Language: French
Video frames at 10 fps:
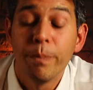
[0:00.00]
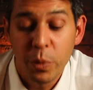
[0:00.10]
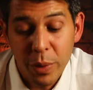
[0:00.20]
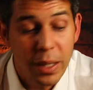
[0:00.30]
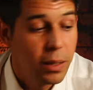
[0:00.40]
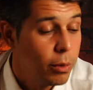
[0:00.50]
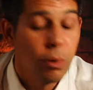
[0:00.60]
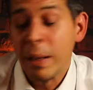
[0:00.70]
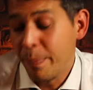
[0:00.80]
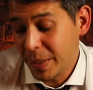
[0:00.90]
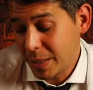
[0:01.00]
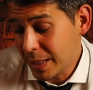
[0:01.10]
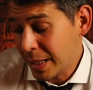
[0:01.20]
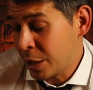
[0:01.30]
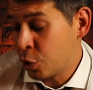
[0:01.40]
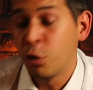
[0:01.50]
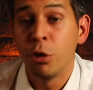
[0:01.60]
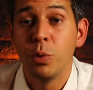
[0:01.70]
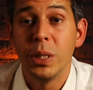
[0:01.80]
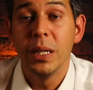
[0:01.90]
Oui, on est passé d'un jeu de
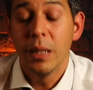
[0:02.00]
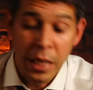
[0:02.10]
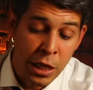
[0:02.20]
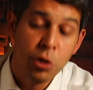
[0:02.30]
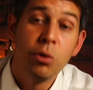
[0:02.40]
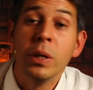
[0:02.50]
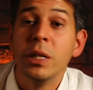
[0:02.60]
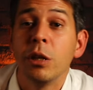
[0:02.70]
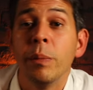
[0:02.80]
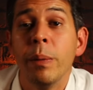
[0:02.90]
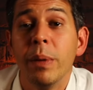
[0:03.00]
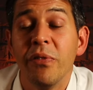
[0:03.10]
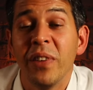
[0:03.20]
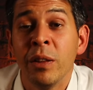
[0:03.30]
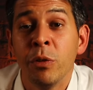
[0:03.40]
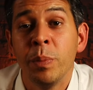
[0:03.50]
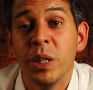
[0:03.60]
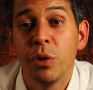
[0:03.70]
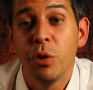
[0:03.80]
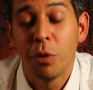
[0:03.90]
cuisine et j'utilise quand même les fans de
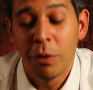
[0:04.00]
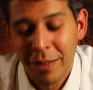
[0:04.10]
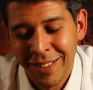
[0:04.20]
petits oignons.